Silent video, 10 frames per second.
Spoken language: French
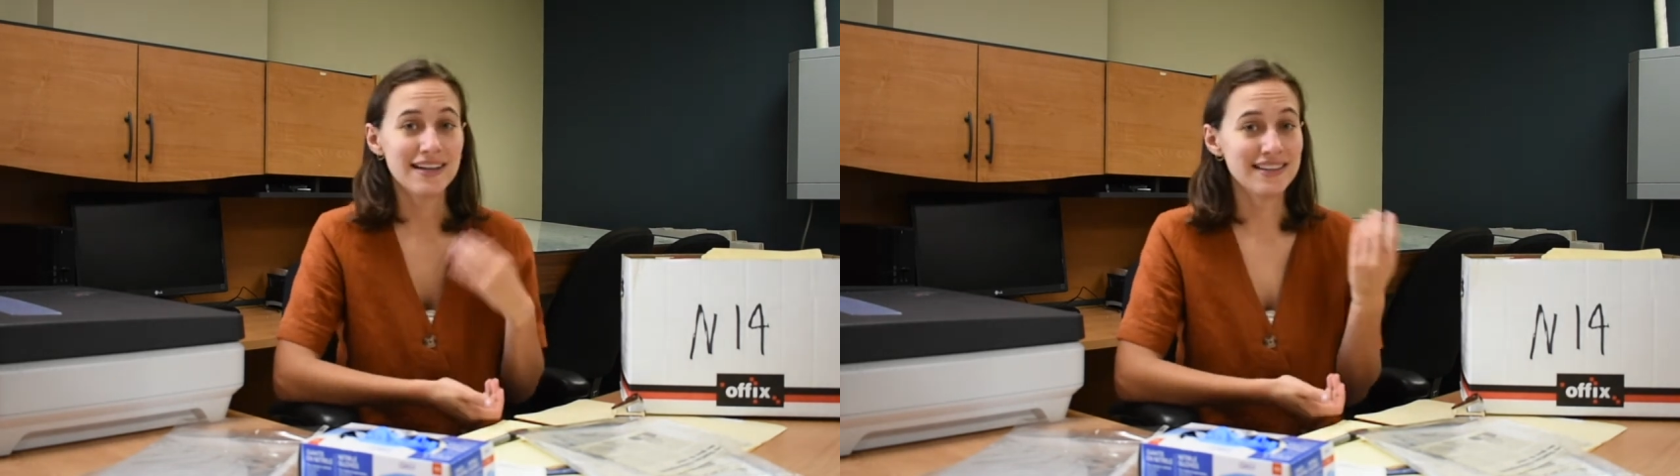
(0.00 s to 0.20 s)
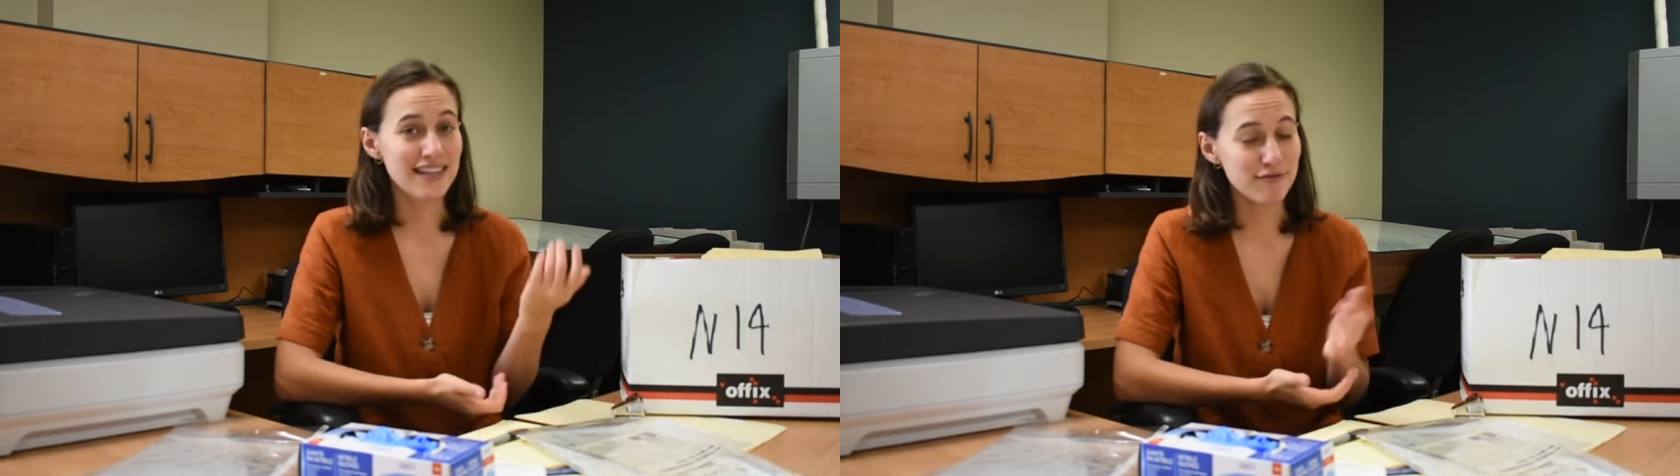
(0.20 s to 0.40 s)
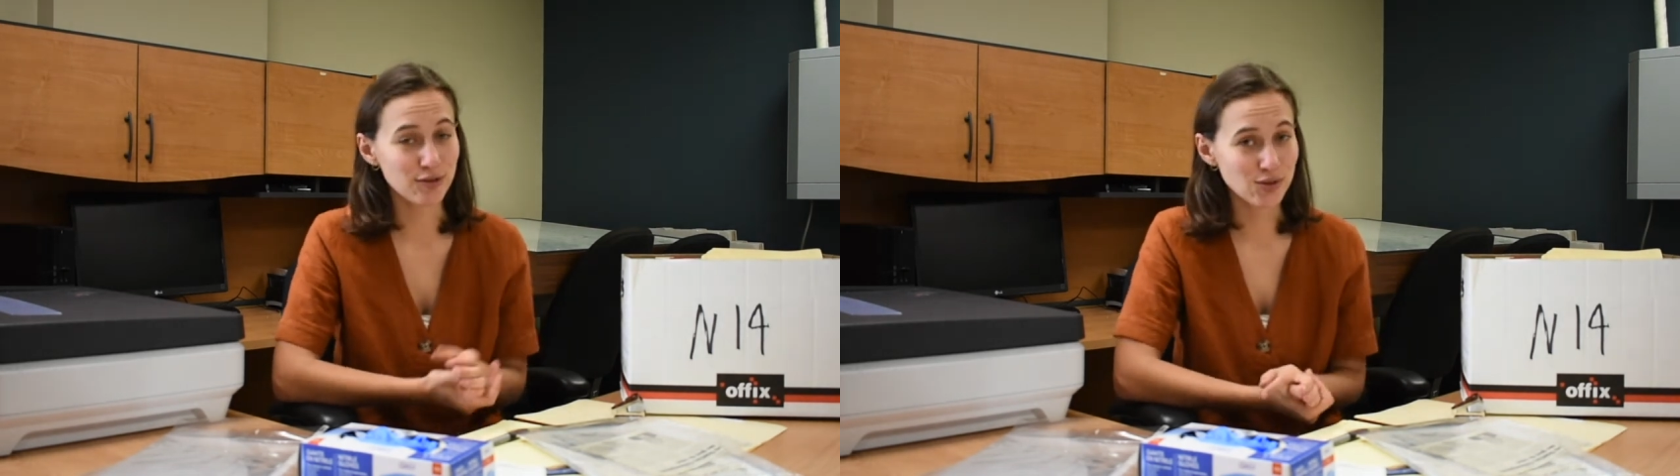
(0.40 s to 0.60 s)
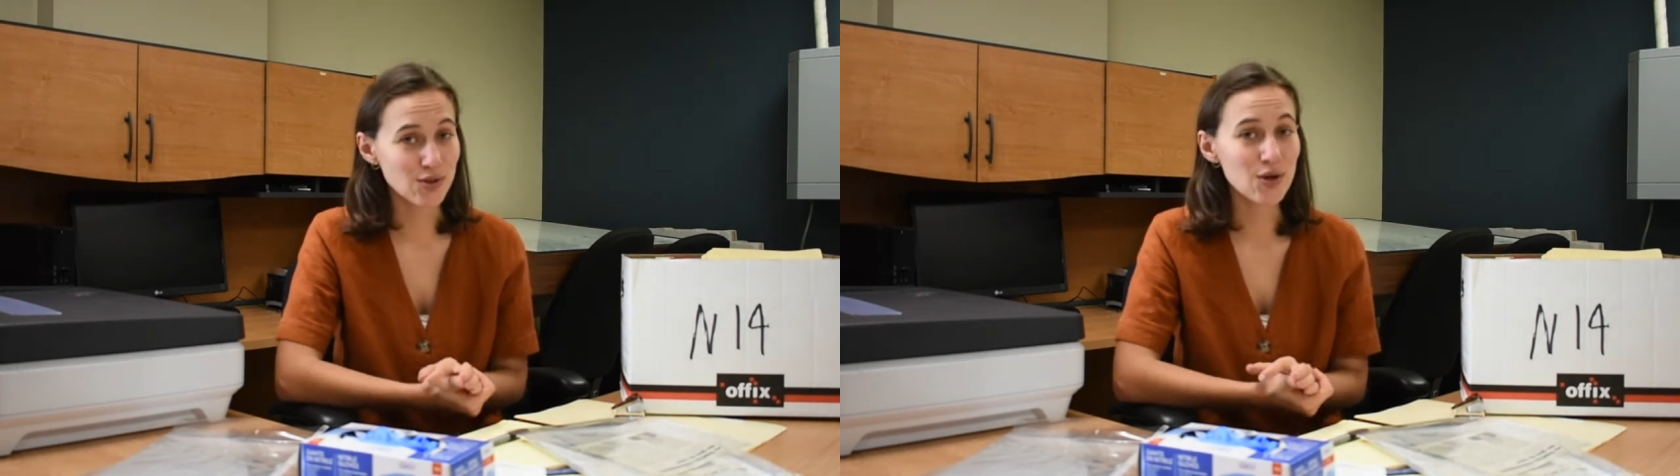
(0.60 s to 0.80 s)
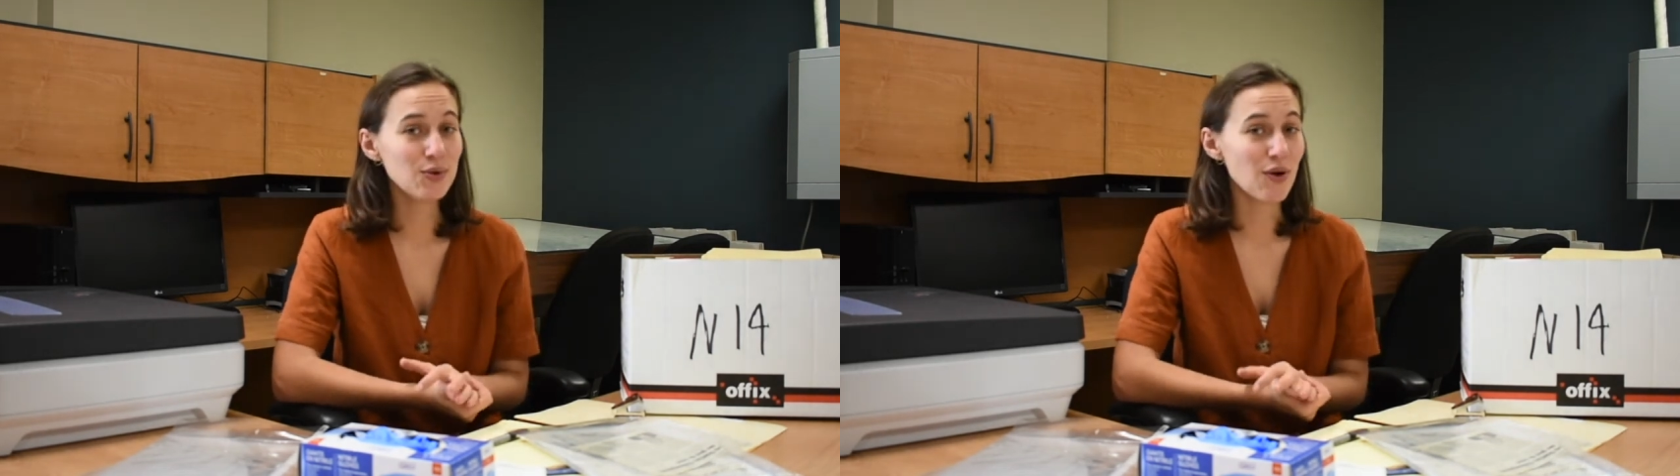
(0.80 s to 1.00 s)
des photos
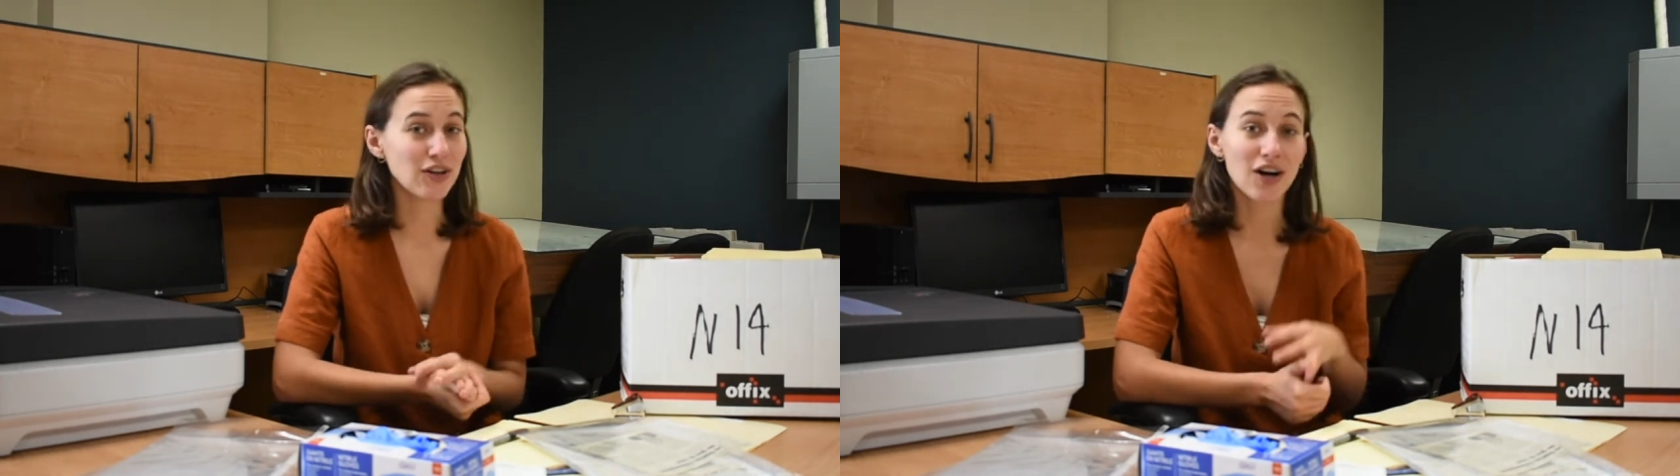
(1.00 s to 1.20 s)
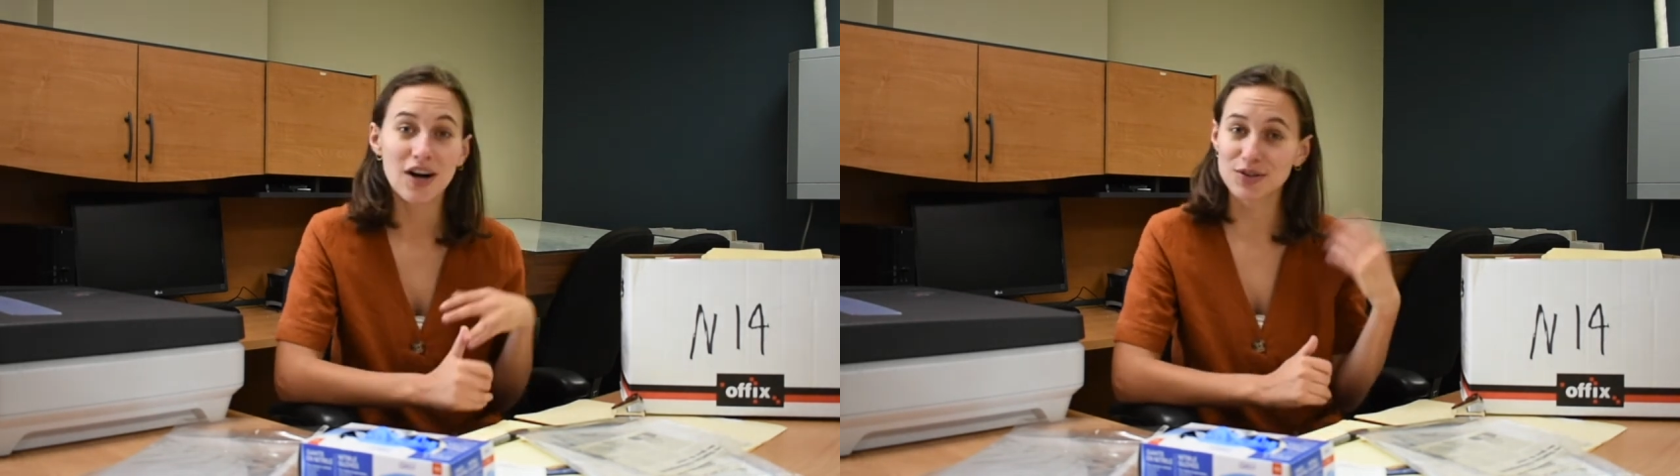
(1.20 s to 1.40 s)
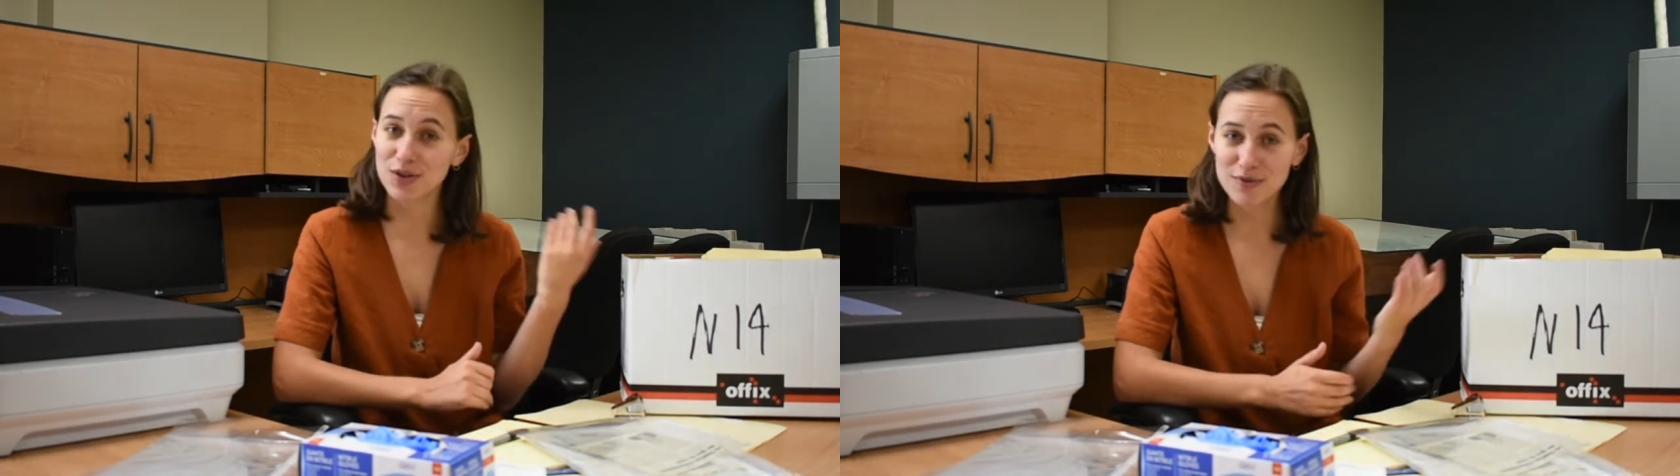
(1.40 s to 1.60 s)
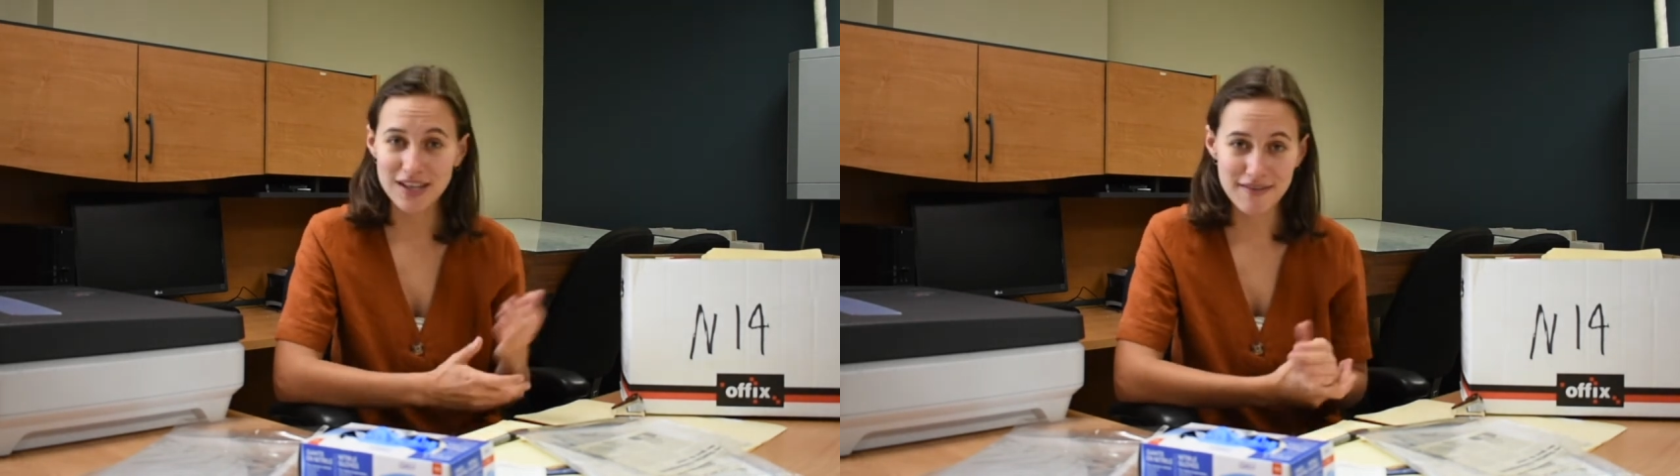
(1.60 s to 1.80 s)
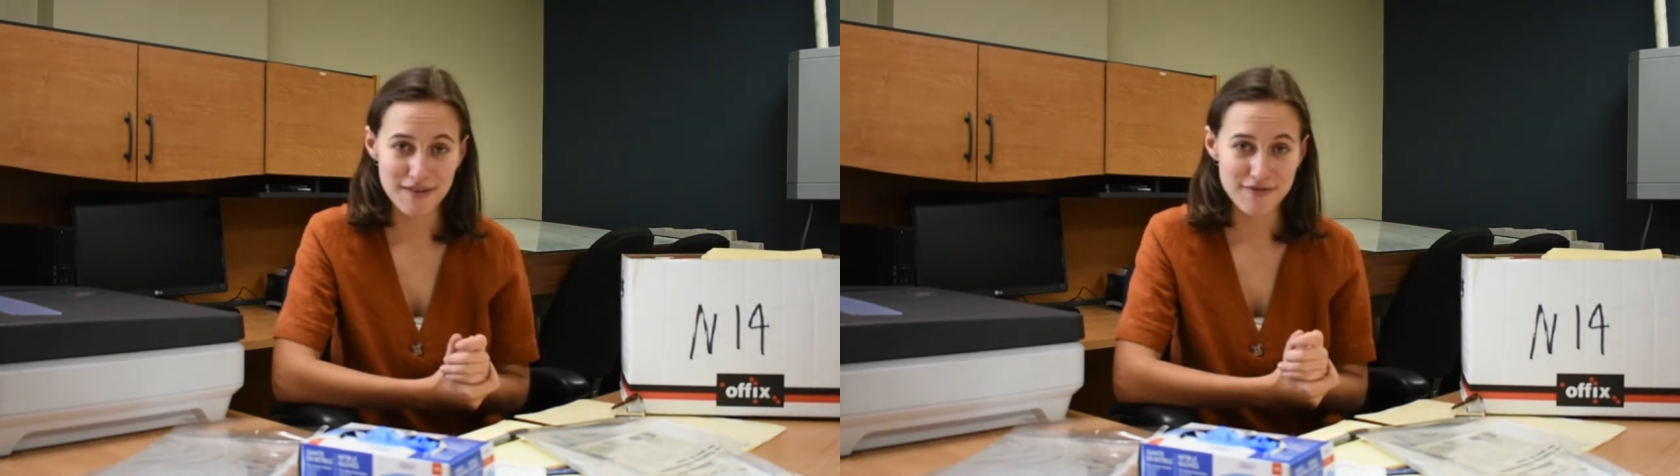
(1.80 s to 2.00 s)
ou encore ce que vous
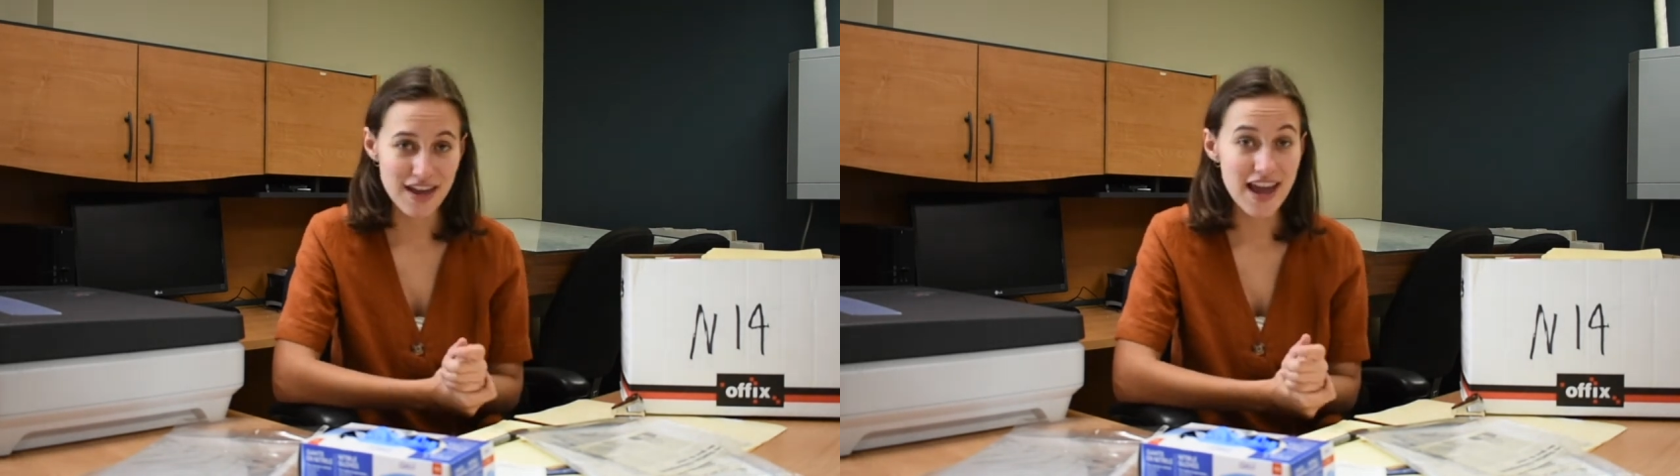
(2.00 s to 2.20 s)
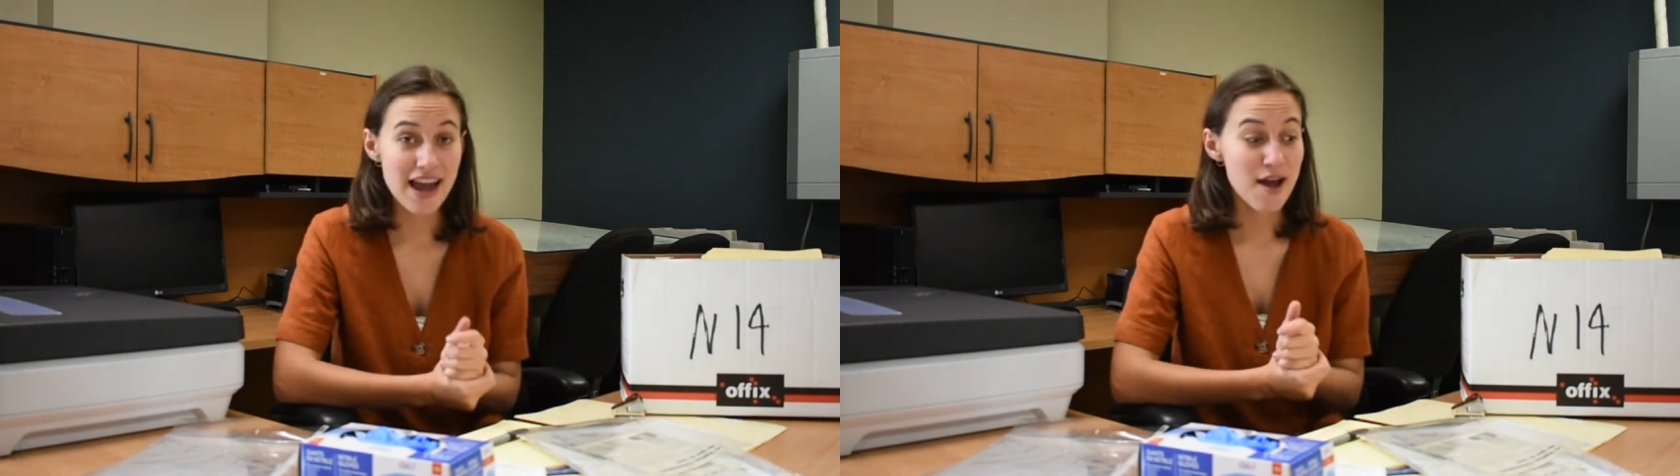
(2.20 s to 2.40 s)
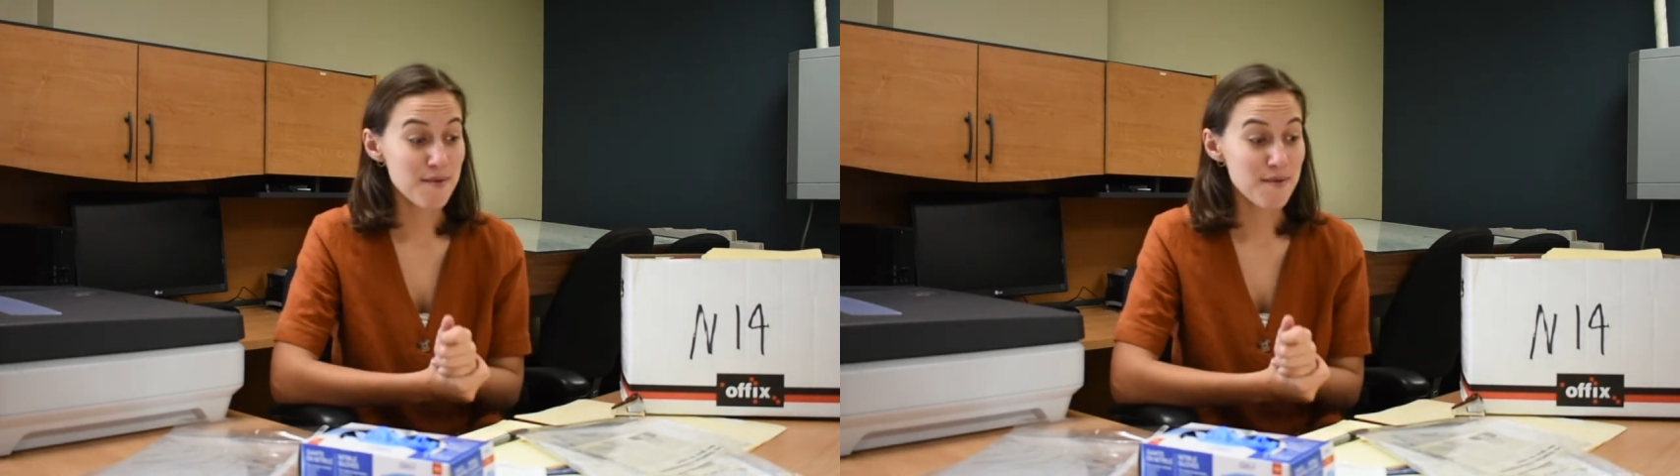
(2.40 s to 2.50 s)
avez fait.